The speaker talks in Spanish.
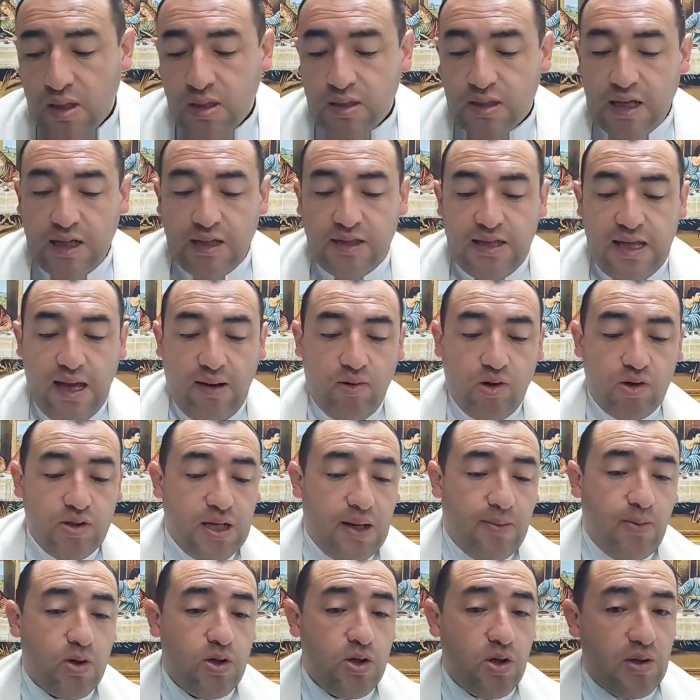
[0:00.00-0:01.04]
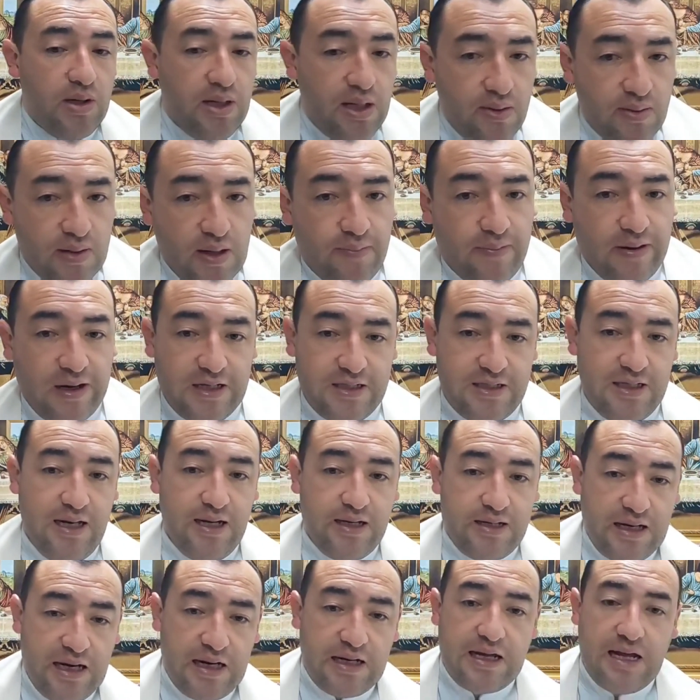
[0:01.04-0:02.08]
que el diablo llama unión libre para hacerle
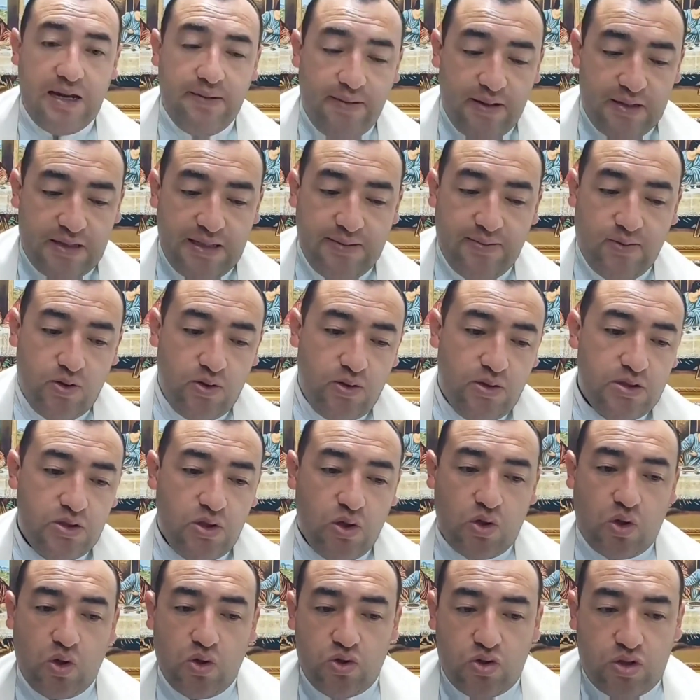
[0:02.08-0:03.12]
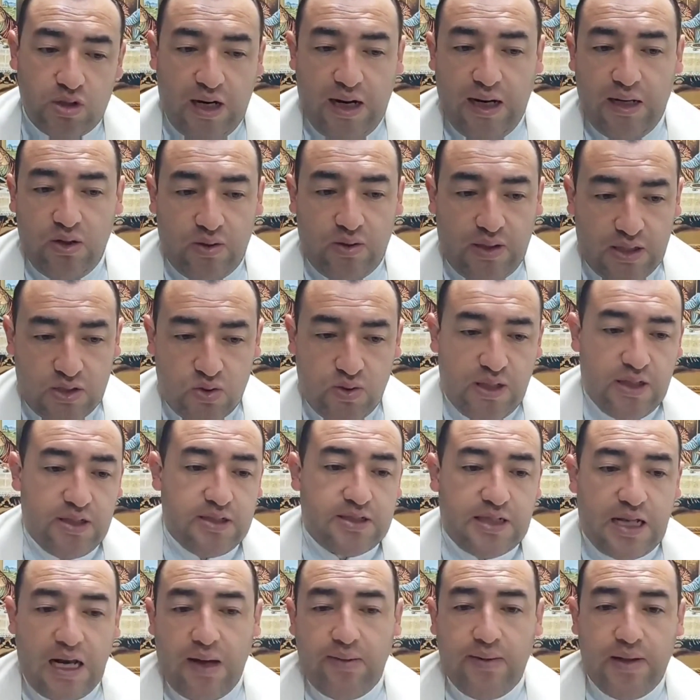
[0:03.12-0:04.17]
creer que el matrimonio es lo contrario, que es una
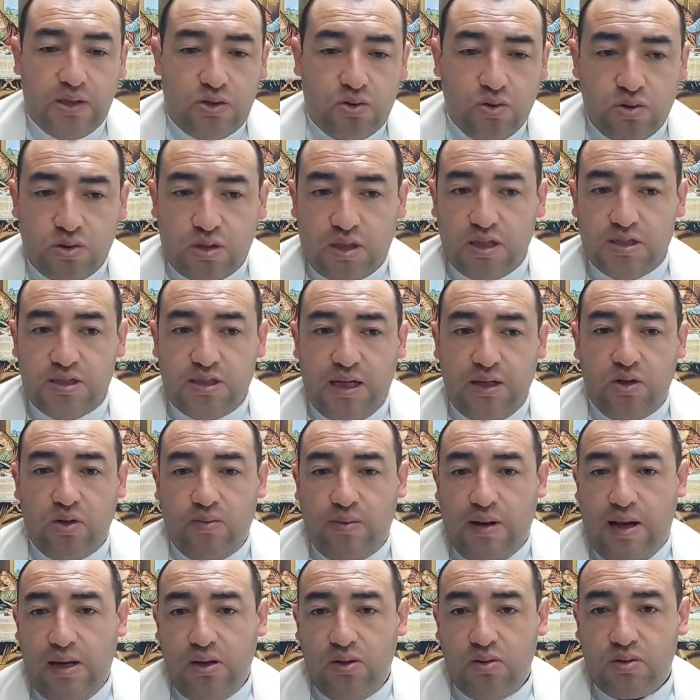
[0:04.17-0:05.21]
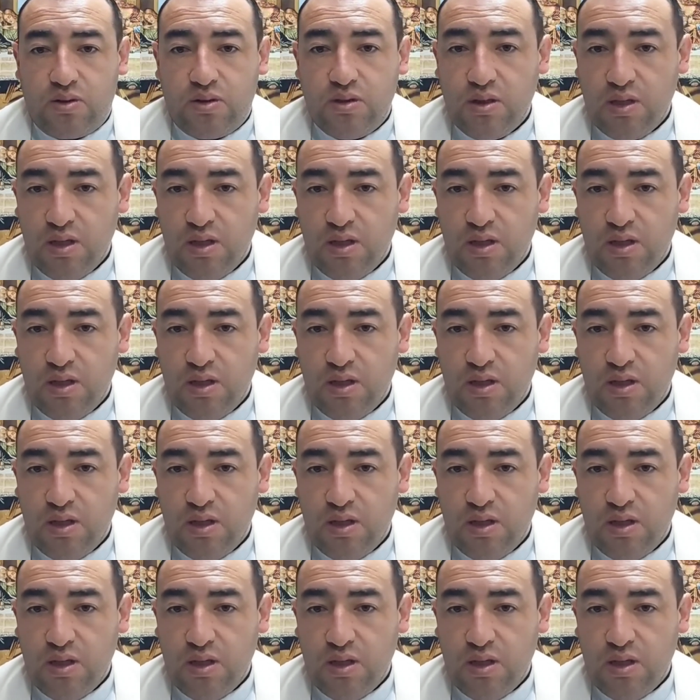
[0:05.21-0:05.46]
esclavitud, que es algo malo.